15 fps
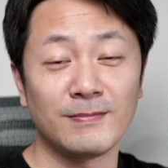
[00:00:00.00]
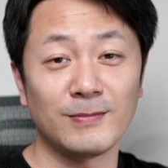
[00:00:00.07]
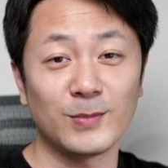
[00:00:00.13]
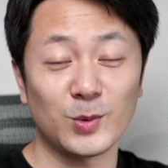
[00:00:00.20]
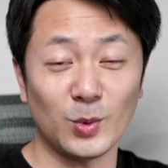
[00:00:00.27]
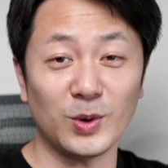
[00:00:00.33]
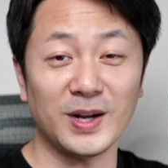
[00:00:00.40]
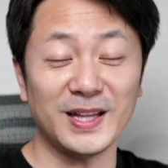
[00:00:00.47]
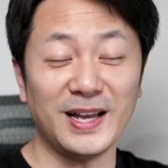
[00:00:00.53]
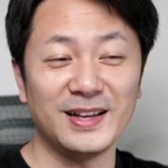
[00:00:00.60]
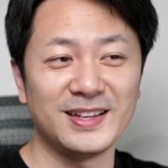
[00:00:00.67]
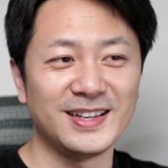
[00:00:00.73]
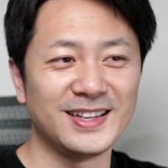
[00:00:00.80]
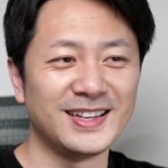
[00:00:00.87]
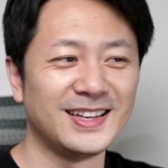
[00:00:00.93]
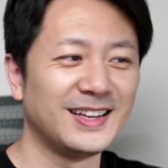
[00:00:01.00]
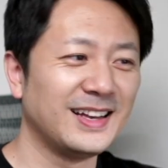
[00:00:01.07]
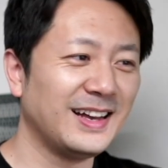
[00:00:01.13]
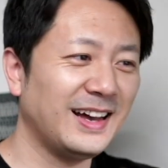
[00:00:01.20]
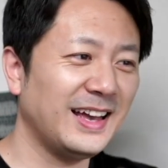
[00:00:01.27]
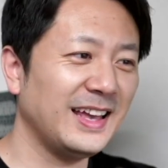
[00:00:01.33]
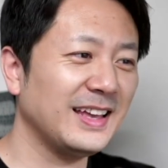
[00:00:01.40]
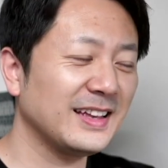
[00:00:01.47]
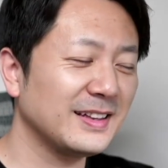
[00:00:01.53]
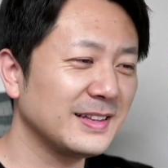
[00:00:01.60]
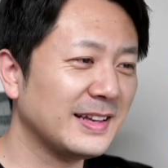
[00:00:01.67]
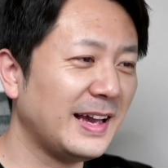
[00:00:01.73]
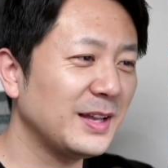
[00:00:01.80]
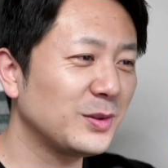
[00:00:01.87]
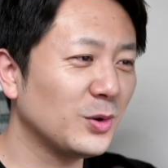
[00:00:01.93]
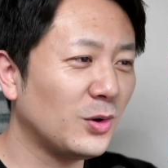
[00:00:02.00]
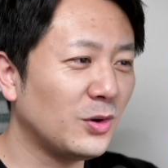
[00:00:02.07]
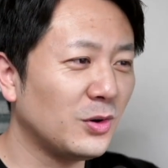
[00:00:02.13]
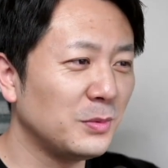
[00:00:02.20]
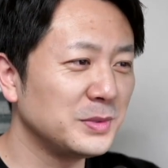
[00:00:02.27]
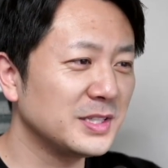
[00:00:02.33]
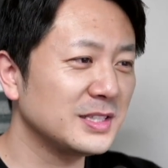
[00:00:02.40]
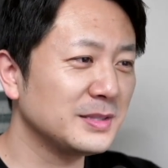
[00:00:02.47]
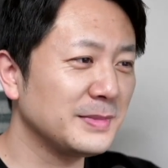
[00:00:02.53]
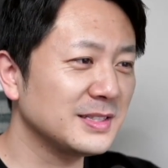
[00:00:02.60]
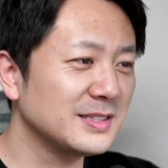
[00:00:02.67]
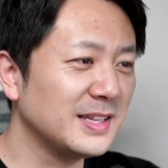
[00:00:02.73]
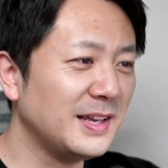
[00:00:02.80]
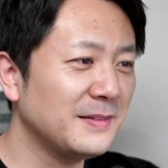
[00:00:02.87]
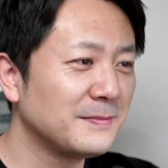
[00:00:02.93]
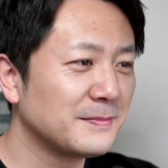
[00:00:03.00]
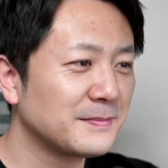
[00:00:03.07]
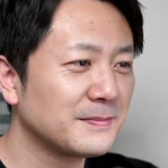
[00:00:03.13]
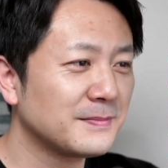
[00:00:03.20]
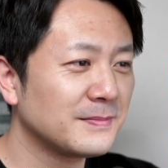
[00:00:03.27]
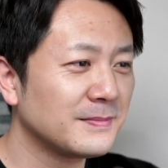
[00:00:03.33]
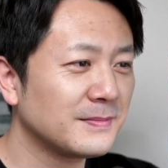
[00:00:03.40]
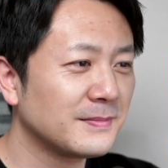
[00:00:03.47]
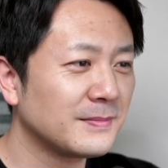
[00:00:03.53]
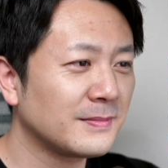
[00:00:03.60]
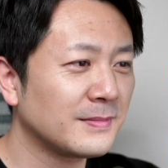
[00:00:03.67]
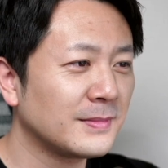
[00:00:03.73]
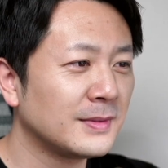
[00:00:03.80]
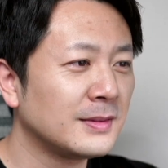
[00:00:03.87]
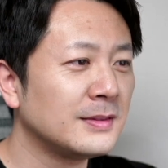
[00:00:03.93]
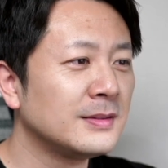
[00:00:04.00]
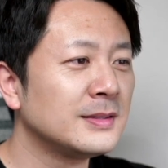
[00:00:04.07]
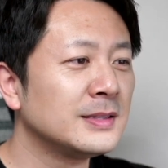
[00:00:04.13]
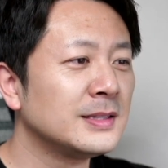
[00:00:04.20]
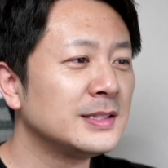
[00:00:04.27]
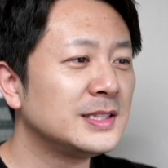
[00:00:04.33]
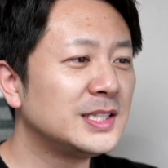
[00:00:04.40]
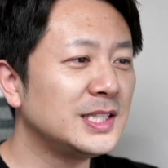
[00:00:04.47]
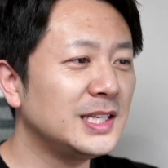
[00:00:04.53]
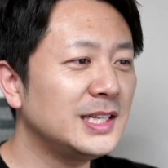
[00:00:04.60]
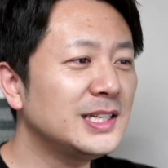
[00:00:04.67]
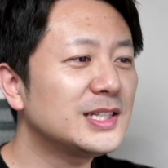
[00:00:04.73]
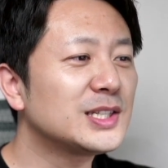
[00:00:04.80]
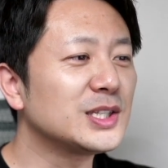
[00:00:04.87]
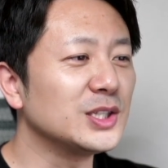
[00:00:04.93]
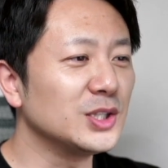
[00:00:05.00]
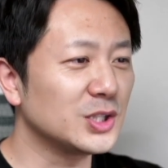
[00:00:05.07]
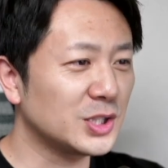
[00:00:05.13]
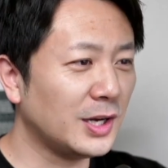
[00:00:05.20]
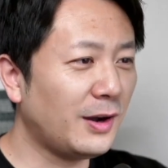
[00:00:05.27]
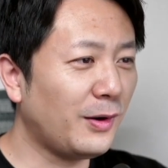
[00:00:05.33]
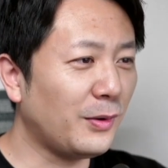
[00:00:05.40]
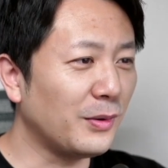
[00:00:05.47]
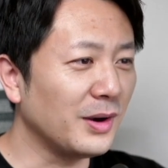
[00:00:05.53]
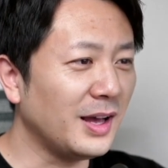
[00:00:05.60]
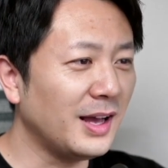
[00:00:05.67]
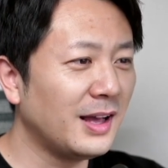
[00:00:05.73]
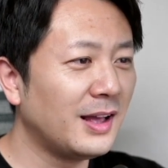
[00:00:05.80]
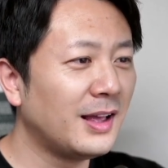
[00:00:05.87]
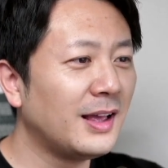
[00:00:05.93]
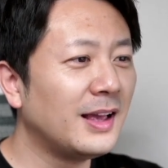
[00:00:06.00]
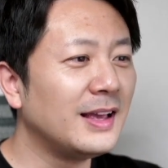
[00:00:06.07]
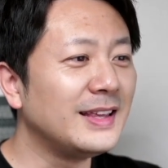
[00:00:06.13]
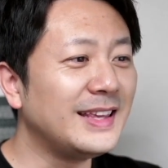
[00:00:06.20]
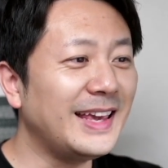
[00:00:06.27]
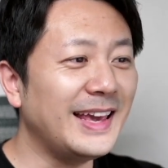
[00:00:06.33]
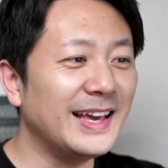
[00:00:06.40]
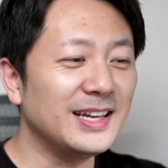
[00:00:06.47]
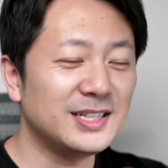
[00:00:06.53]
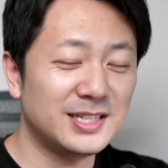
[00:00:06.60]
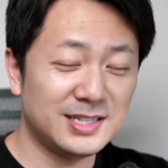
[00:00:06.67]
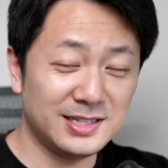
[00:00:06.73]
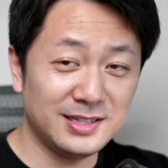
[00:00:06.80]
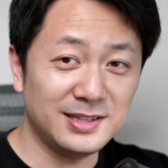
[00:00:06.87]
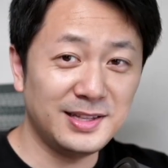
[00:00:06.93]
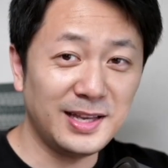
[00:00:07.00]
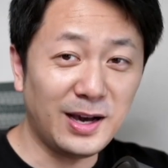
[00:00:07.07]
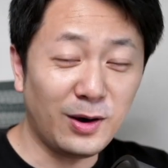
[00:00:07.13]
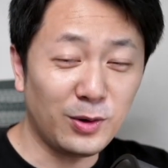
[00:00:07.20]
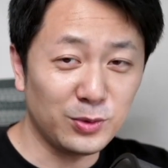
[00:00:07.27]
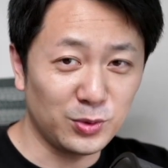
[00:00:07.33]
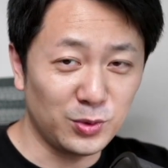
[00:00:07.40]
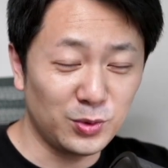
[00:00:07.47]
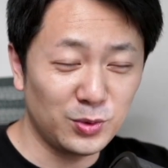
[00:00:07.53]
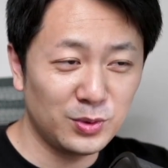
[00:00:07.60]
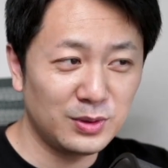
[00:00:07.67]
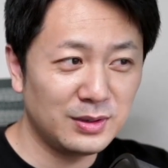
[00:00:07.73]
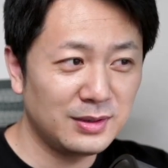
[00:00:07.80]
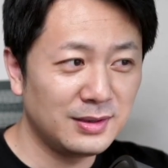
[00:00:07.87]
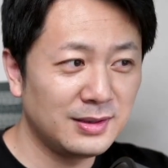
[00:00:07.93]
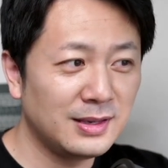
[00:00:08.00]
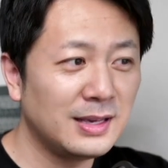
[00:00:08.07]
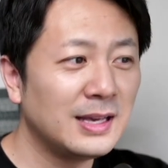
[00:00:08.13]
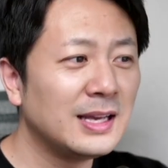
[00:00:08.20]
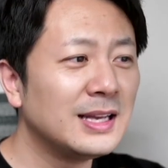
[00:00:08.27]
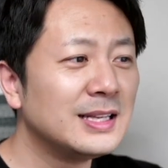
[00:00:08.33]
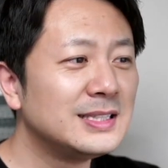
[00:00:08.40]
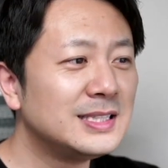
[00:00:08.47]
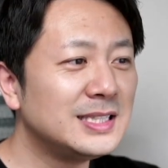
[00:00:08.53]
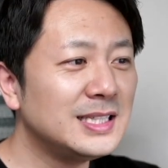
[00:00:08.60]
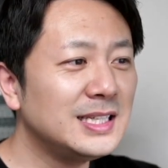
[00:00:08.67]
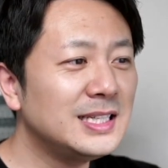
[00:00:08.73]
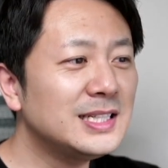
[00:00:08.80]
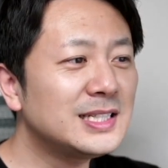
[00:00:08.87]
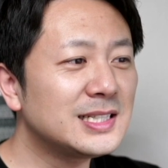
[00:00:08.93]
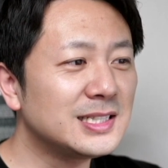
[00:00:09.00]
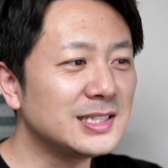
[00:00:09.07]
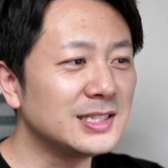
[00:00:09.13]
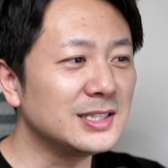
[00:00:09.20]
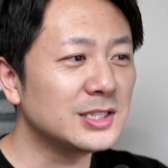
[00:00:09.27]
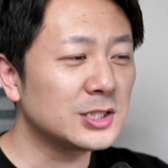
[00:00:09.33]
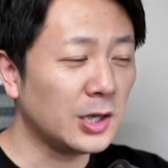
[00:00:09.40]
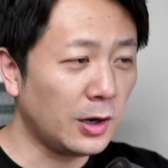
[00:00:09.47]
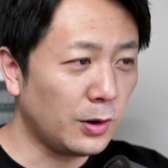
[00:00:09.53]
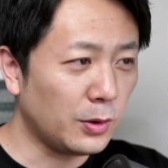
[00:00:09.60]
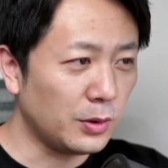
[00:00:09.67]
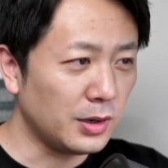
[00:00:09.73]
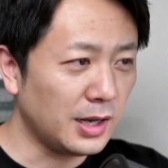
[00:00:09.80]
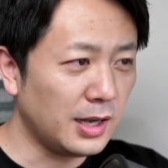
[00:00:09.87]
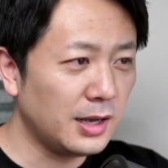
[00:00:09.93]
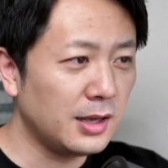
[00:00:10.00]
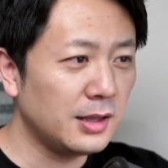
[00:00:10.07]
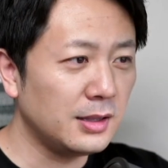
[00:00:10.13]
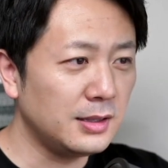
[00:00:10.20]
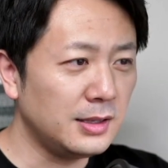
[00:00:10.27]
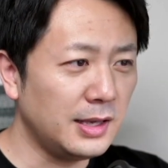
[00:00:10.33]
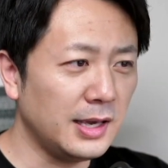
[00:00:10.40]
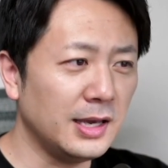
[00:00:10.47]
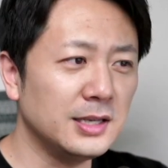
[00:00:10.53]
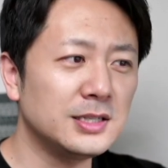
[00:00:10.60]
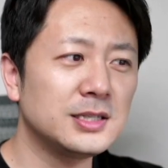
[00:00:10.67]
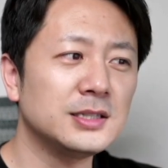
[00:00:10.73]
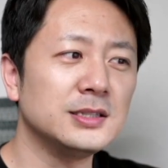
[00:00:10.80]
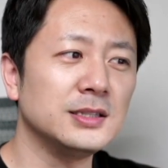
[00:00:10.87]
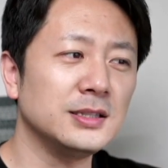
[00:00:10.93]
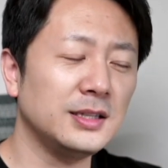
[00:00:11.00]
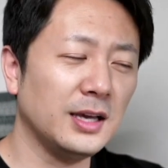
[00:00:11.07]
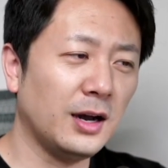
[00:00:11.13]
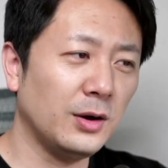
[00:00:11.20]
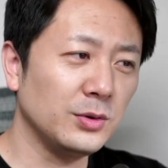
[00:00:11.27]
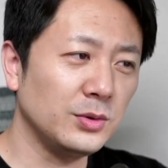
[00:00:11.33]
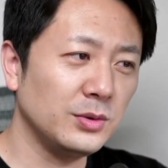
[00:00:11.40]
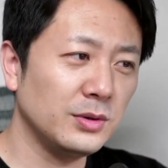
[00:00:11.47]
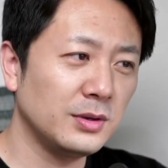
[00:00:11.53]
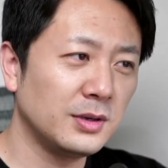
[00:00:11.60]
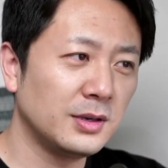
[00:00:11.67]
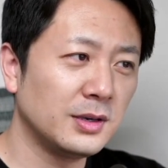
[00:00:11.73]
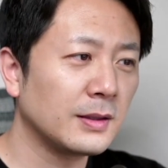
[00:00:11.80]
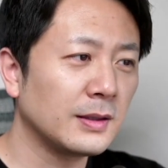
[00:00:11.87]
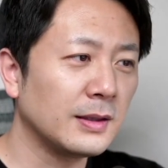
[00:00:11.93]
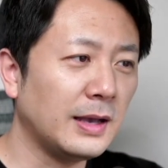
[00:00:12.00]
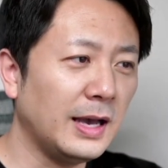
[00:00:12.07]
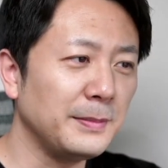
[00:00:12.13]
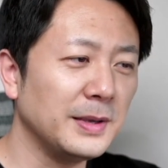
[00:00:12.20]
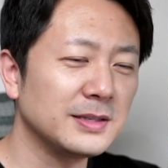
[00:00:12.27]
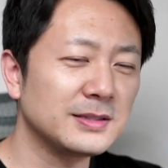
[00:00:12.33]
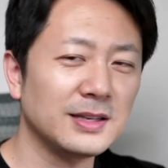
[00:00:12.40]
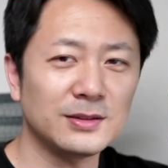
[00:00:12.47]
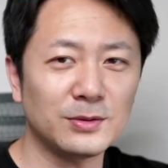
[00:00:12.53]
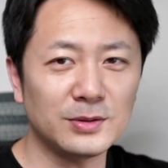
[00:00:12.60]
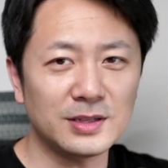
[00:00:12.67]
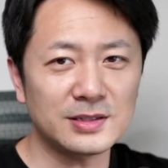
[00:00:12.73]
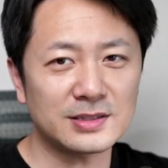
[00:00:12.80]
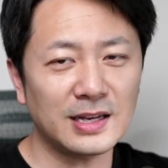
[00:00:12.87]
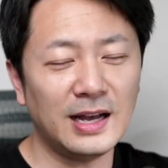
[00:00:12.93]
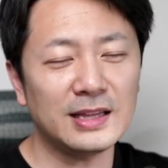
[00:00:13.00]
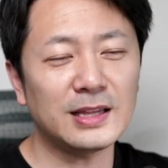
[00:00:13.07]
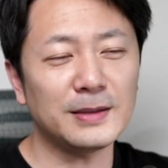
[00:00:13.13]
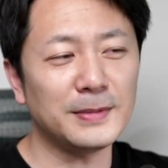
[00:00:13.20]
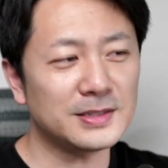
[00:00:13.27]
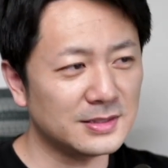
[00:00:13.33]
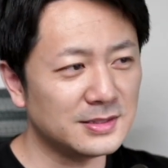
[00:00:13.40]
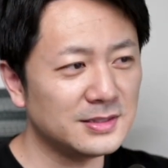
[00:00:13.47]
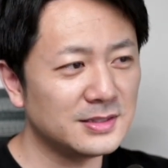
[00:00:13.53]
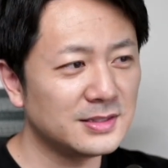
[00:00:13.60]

どうかなはい。回答お見せしますね。即使臭了也是鲷鱼。即使臭了也是鲷鱼。はい、皆さんどうですか合ってます